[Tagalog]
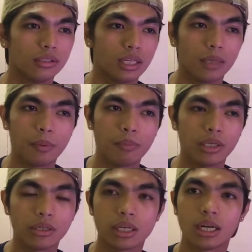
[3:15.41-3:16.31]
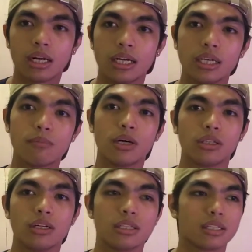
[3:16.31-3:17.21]
na nagpipigure ng larger
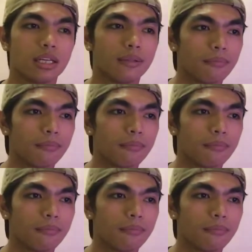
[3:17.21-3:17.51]
buttons,